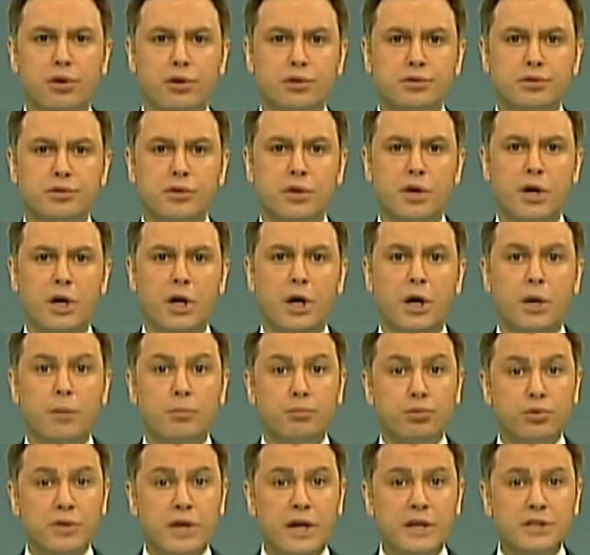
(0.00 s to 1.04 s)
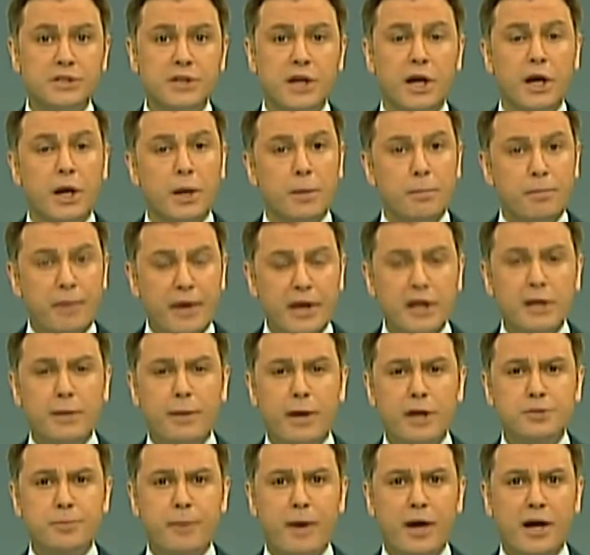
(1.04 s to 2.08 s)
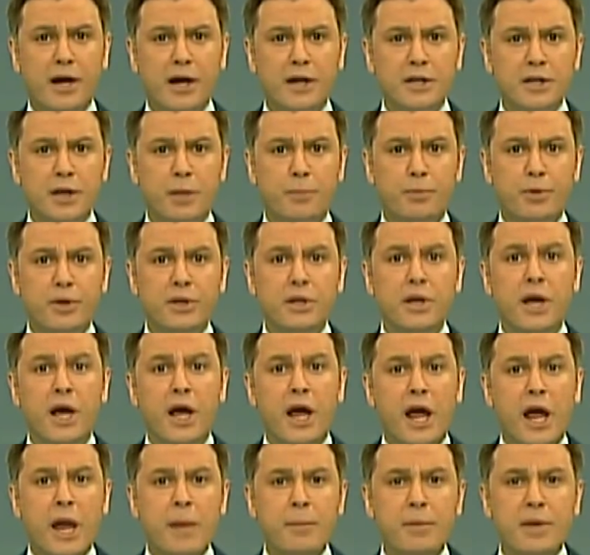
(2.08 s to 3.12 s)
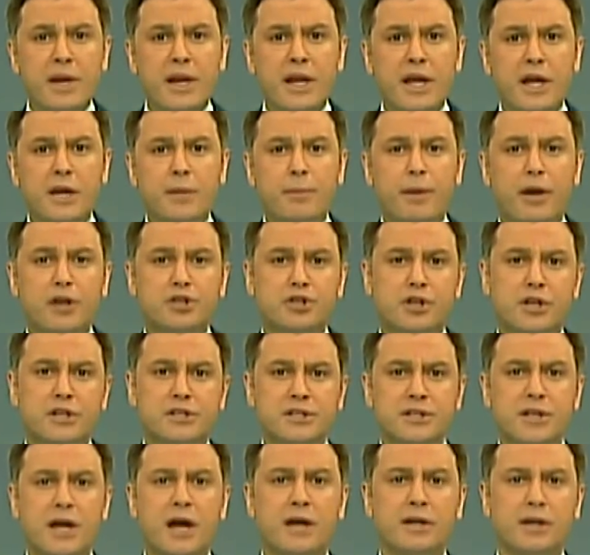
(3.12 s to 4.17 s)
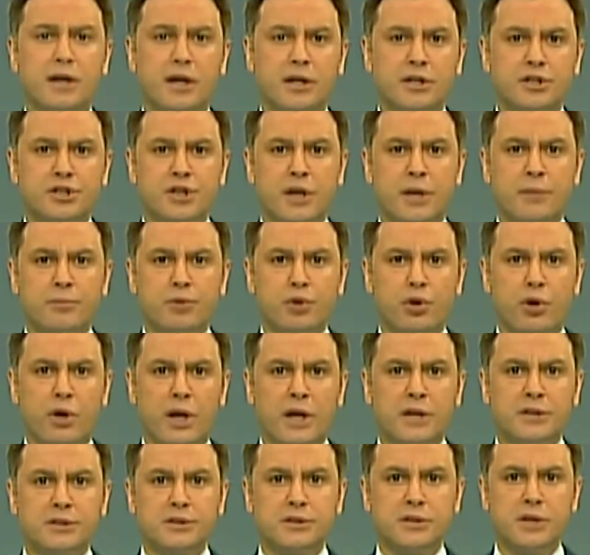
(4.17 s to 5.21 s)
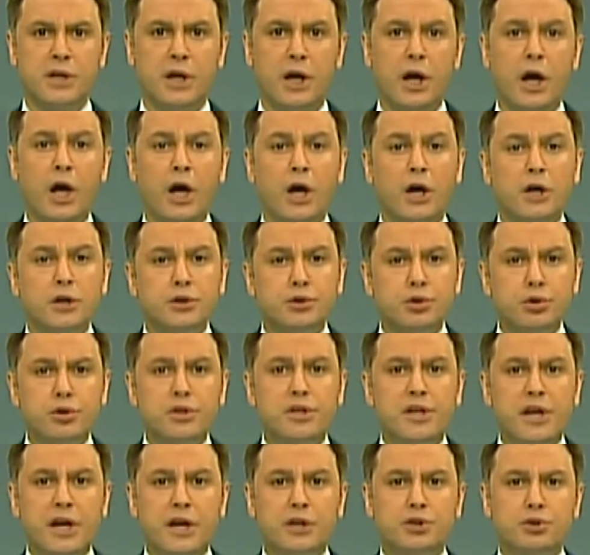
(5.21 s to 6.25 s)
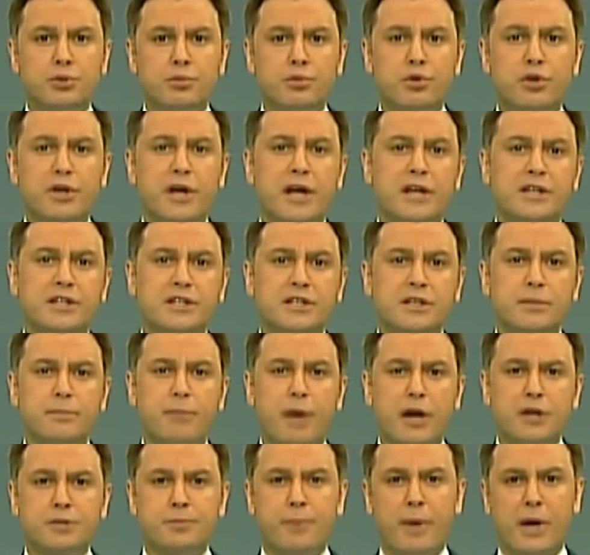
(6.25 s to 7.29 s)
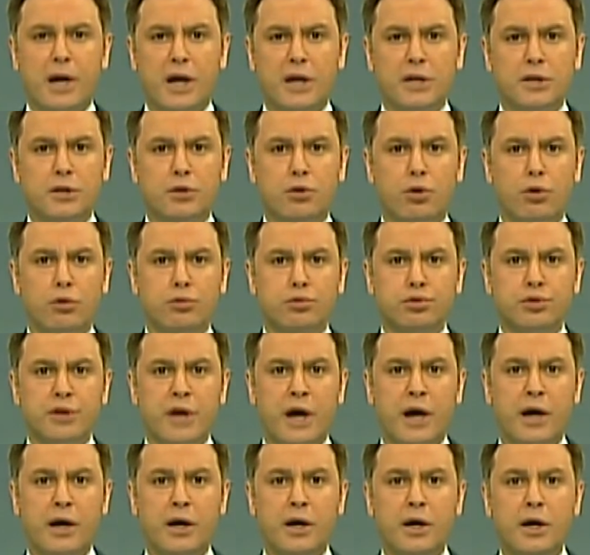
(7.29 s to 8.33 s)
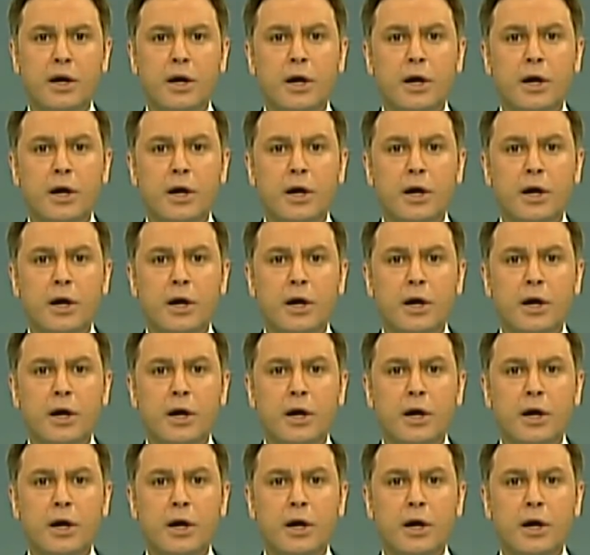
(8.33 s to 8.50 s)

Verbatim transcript: diyor. Bunlar beni başbakan yapın emirleri başkasından alacağım diyorlar. Türkiye Cumhuriyeti'nin başbakanlık koltuğuna